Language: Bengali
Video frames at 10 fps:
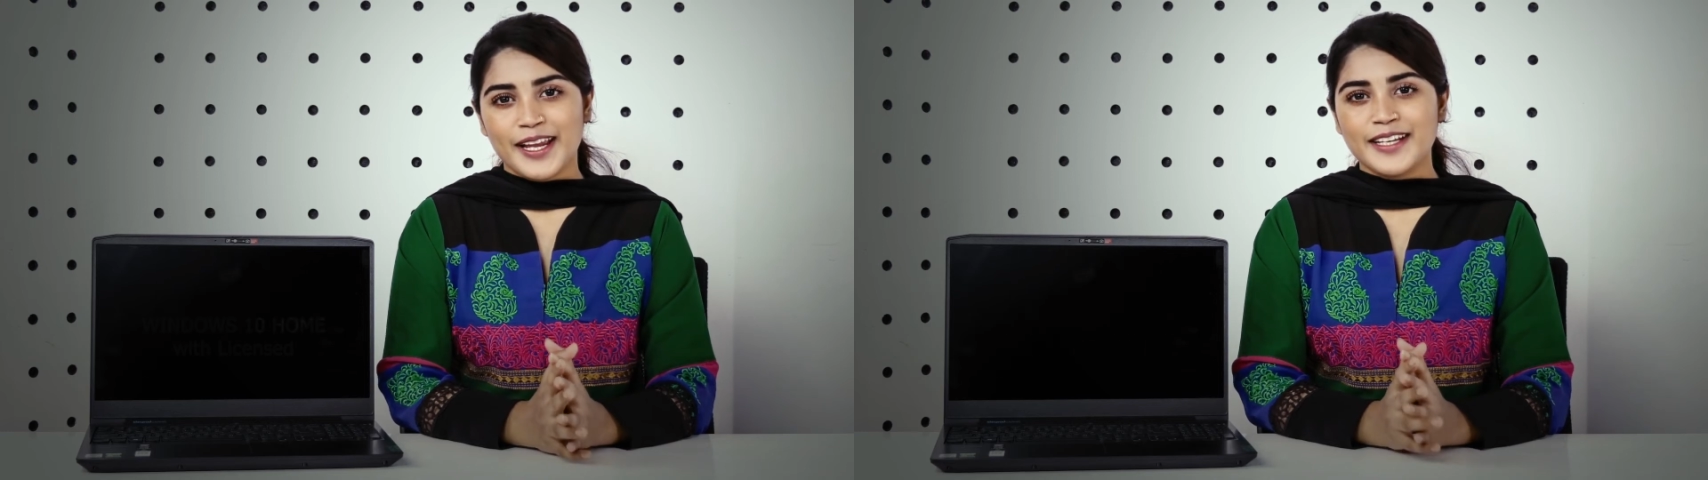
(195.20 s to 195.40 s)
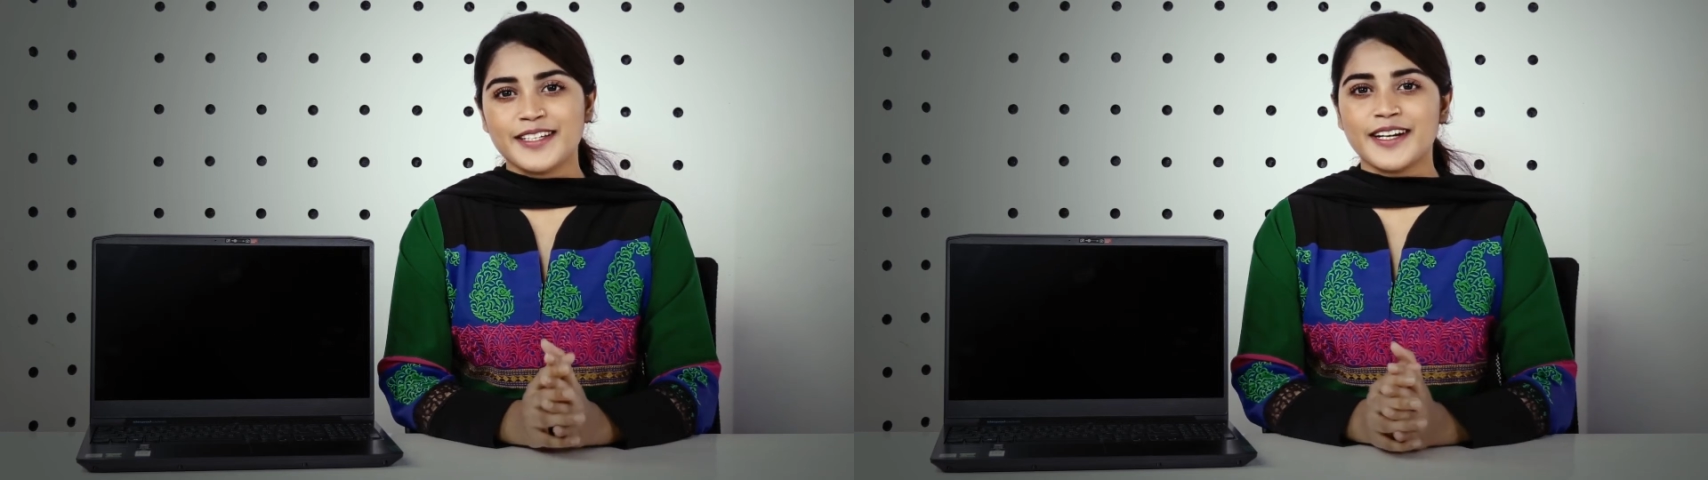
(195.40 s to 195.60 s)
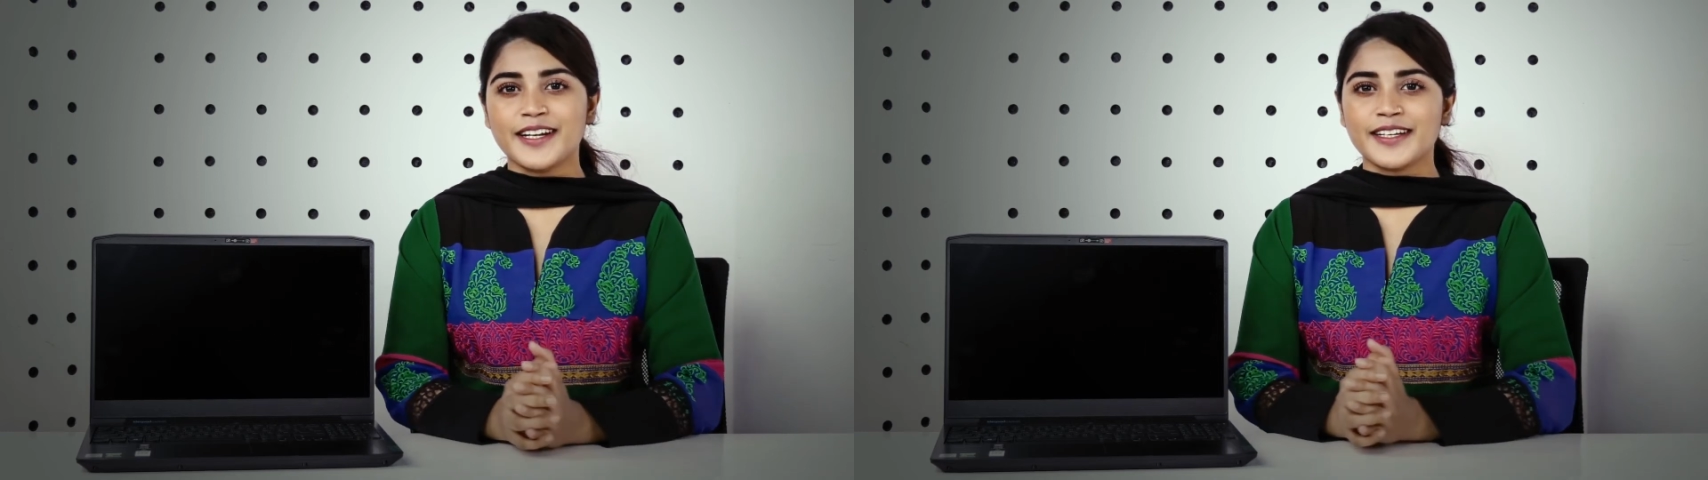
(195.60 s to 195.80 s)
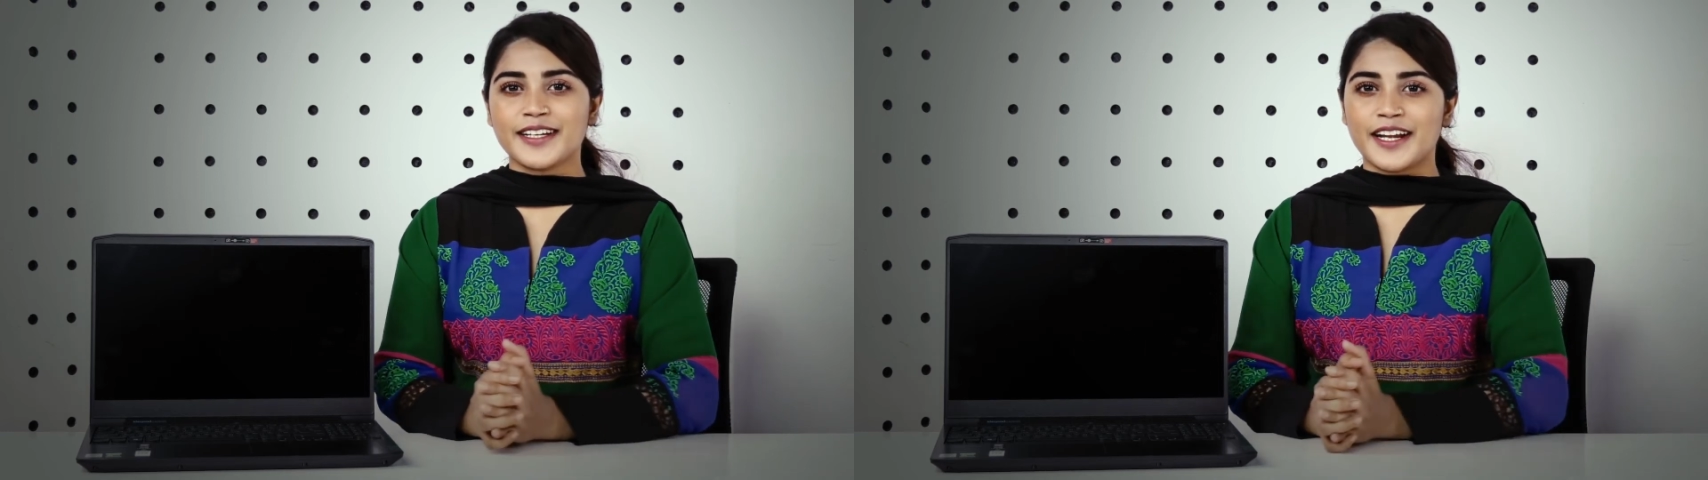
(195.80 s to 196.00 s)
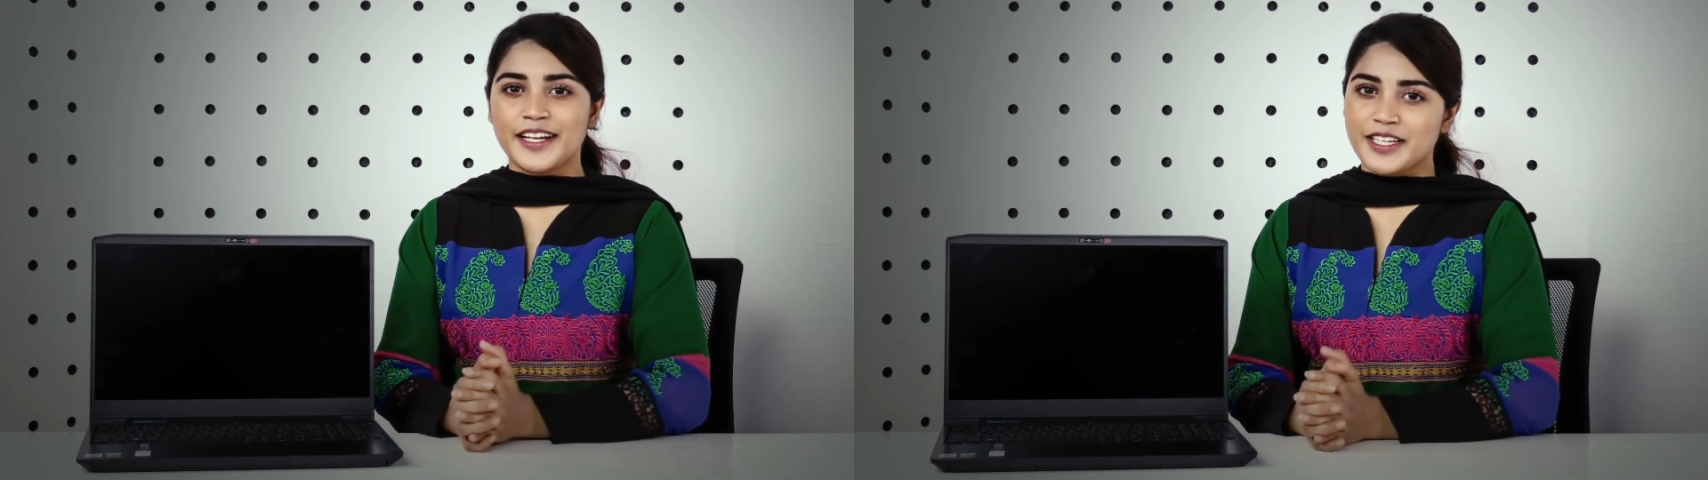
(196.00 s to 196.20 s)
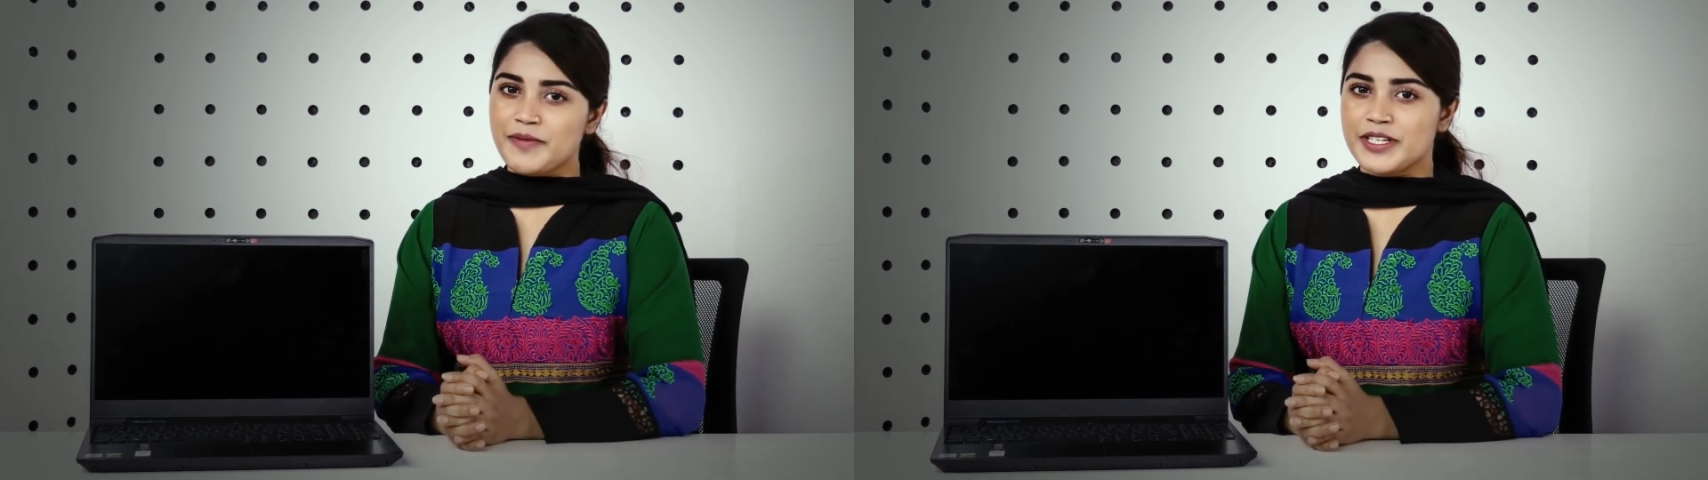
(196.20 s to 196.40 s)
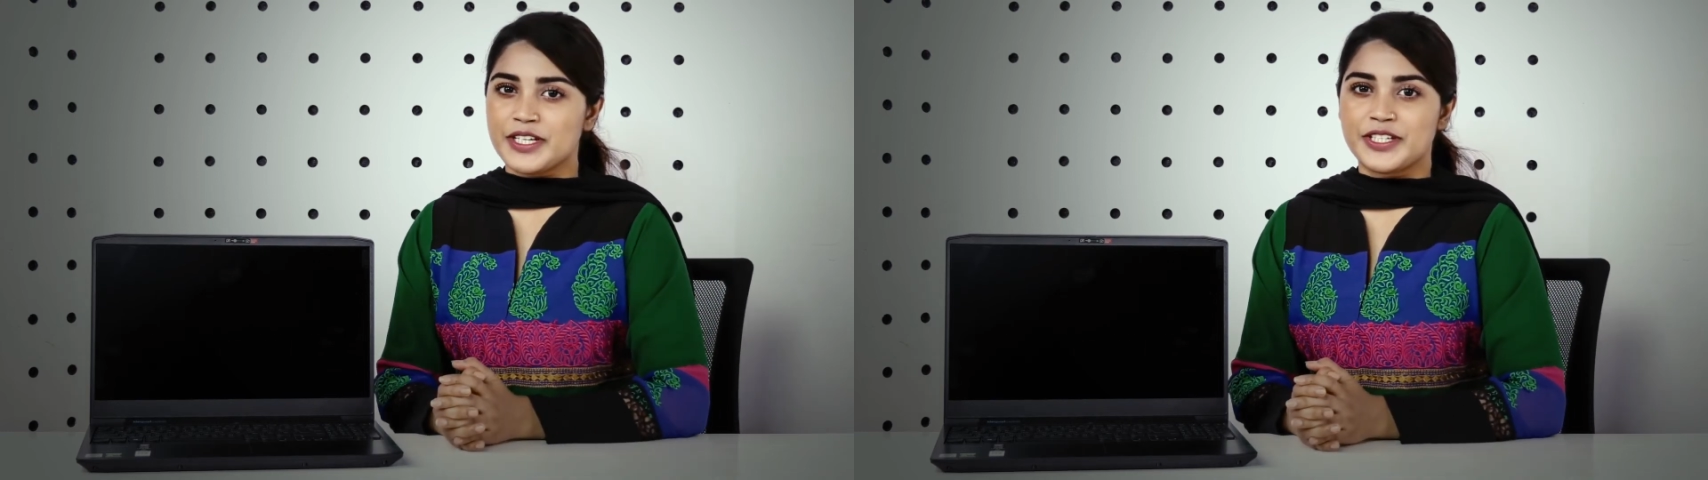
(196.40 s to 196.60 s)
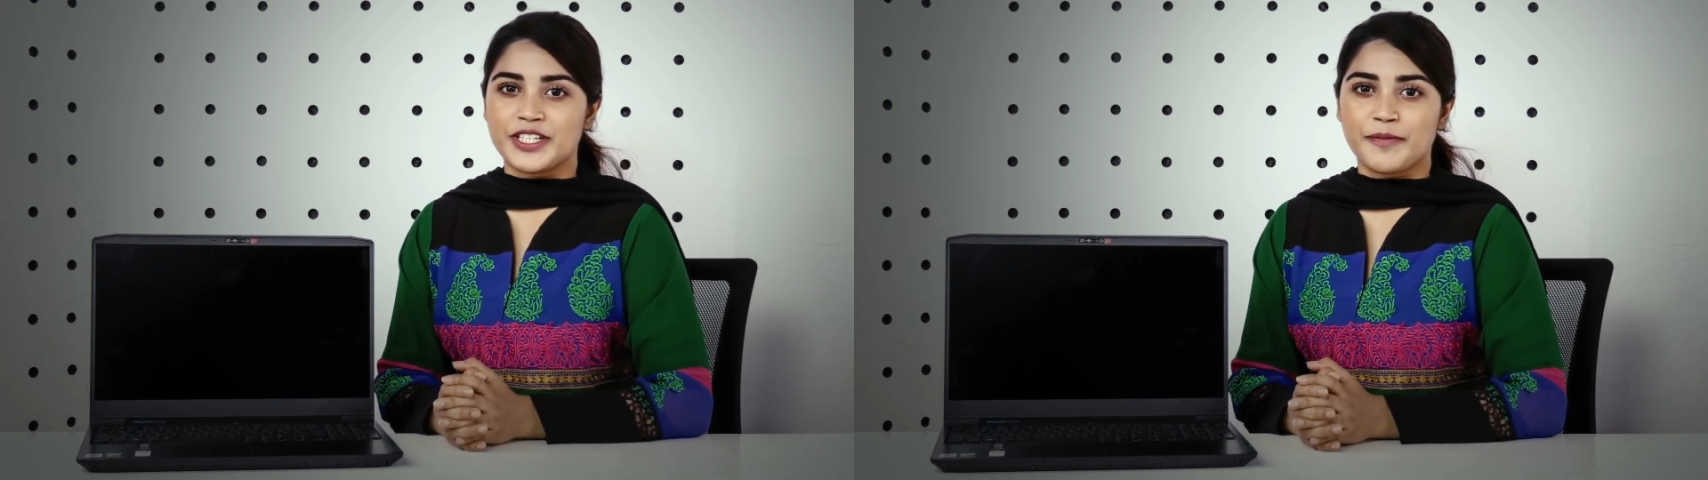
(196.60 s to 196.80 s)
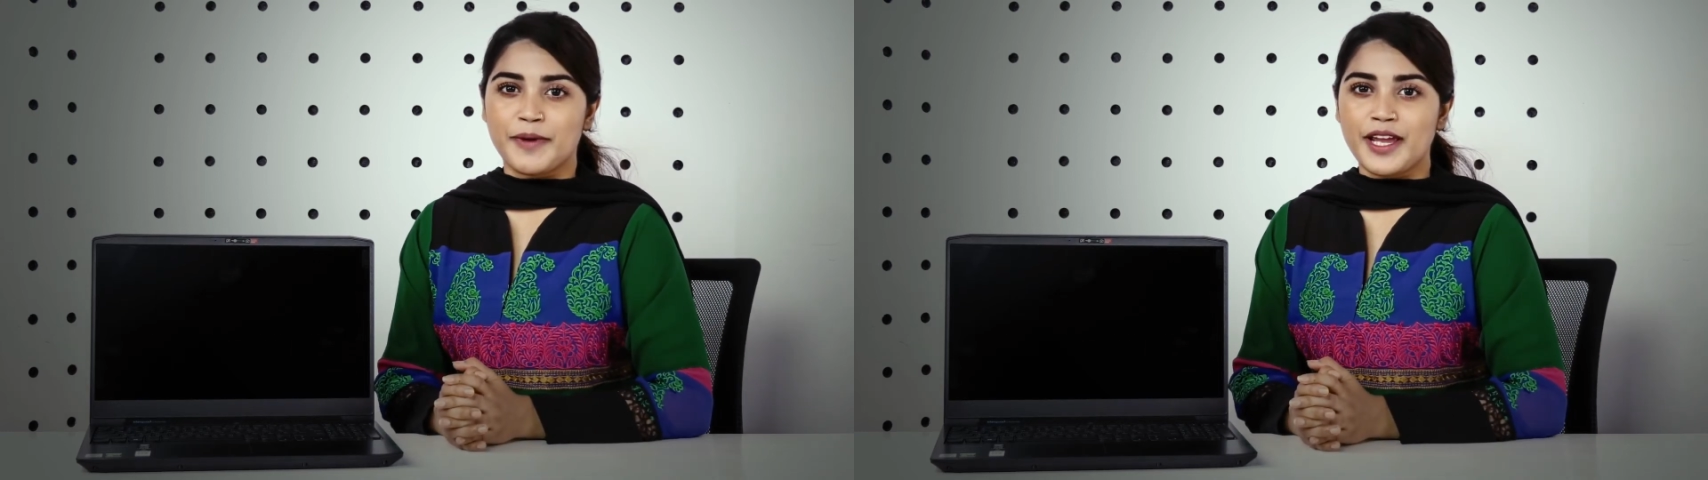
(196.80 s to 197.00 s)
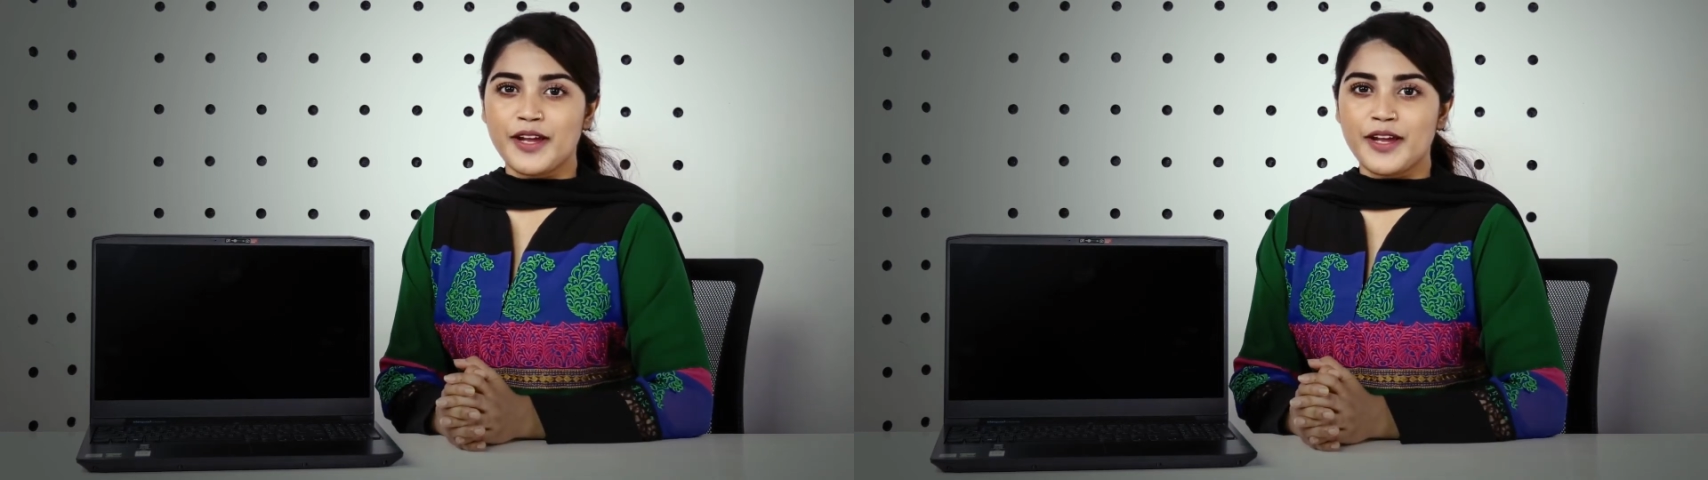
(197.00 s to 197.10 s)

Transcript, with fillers: ইন্টারনেট কানেক্টিভিটি হিসেবে